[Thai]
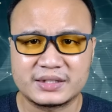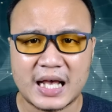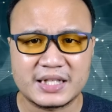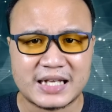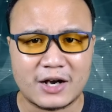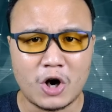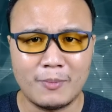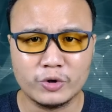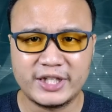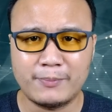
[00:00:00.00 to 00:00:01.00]
แต่จากข้อ
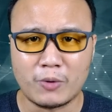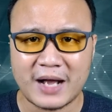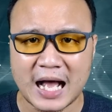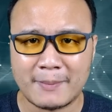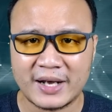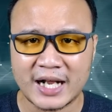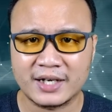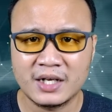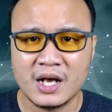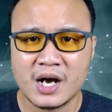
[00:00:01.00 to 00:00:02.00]
มูลที่ผมหามานั้
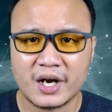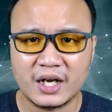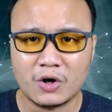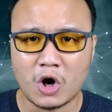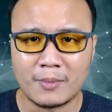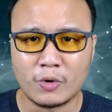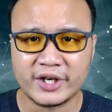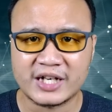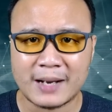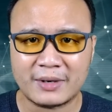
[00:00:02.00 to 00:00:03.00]
นเรื่องฮอร์โมน
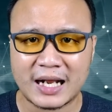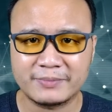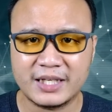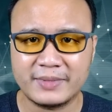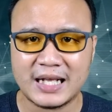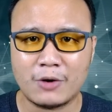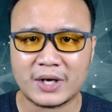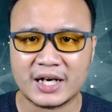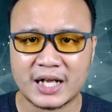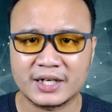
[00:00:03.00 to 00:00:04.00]
ในน้ำคร่ำที่ไม่เท่า
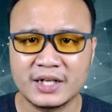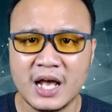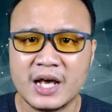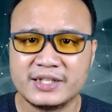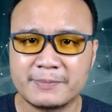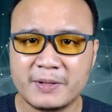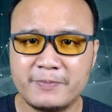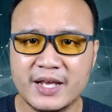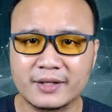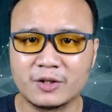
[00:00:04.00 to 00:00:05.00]
กันนั้นยังเป็น
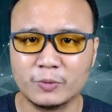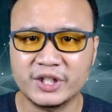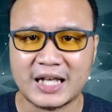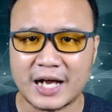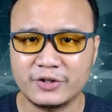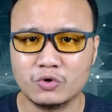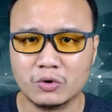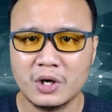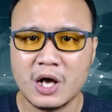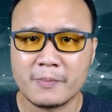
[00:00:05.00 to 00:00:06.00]
เพียงสมมติฐานอยู่
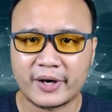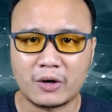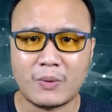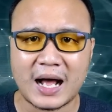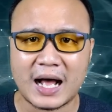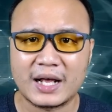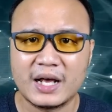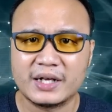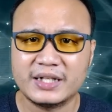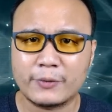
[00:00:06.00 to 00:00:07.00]
เพราะว่า
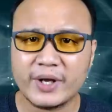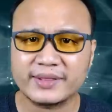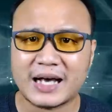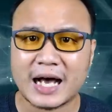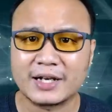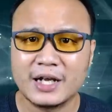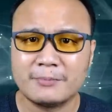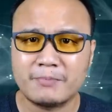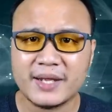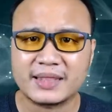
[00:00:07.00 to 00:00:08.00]
นักวิทยาศาสตร์
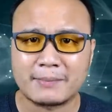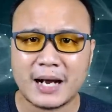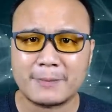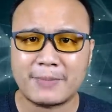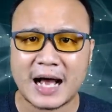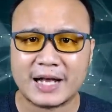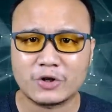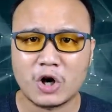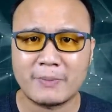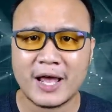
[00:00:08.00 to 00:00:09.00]
ไม่สามารถผ่า
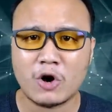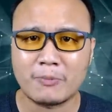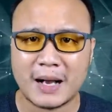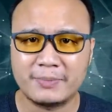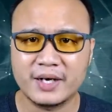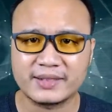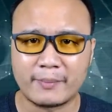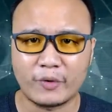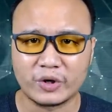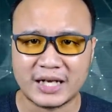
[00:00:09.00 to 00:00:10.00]
ท้องแม่ออกมาเพื่อ
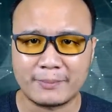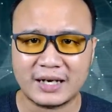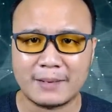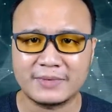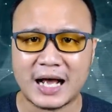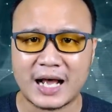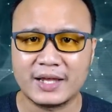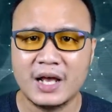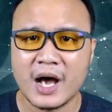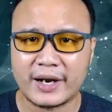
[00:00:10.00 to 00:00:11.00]
สำรวจน้ำคร่ำได้
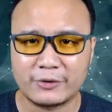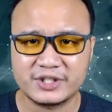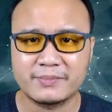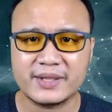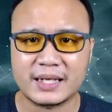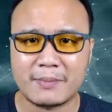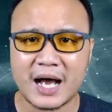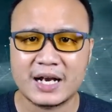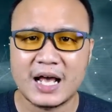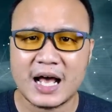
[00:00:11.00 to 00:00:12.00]
เราจึงไม่สา
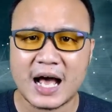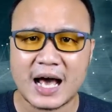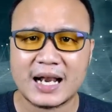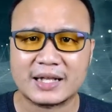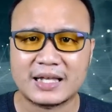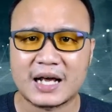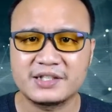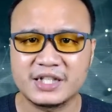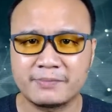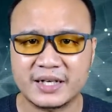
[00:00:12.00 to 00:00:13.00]
มารถหาหลักฐาน
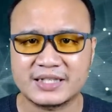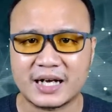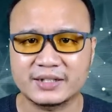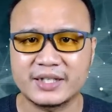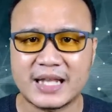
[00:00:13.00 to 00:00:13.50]
เชิงประจักษ์ใน